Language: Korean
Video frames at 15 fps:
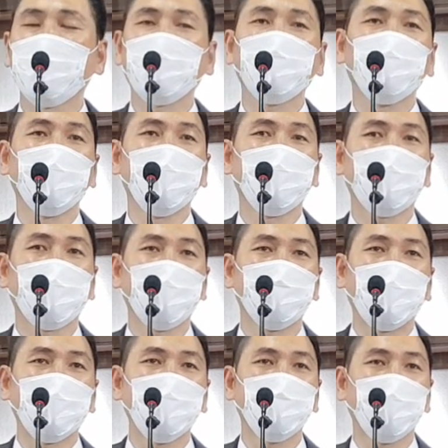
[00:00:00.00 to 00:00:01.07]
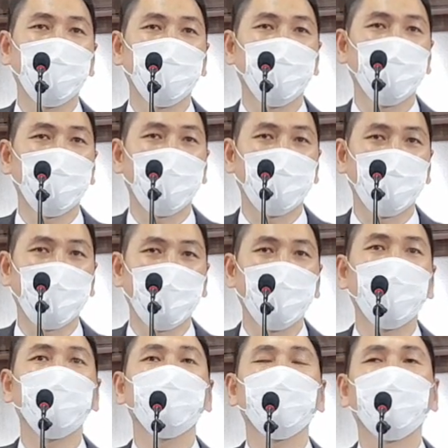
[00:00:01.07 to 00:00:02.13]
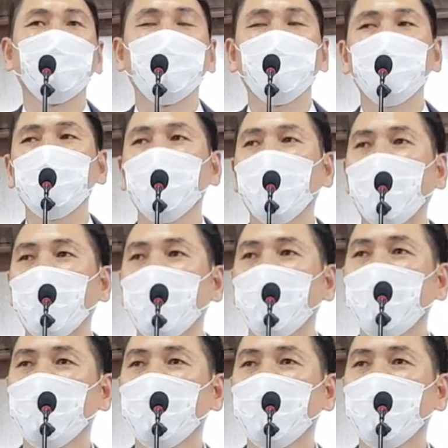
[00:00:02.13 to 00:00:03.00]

내가 너한테 마지막 유언을 하는데 이런 유언을 했습니다.